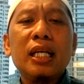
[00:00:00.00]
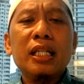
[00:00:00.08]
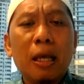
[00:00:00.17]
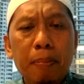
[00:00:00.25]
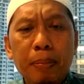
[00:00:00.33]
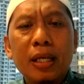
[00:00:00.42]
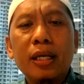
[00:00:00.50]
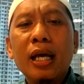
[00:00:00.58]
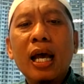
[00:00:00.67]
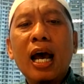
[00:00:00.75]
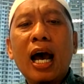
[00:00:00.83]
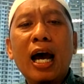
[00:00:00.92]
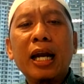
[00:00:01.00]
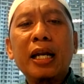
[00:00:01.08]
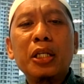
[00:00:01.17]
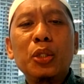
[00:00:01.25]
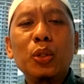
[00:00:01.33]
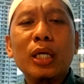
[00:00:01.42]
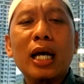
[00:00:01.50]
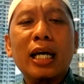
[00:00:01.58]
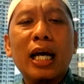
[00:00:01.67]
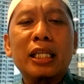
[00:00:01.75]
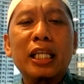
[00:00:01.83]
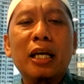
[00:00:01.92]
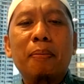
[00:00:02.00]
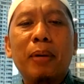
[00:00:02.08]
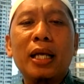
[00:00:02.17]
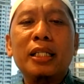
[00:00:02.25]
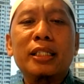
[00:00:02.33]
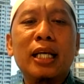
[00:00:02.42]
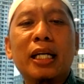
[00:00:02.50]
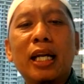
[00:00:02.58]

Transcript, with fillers: Tapi ada juga cutting price yang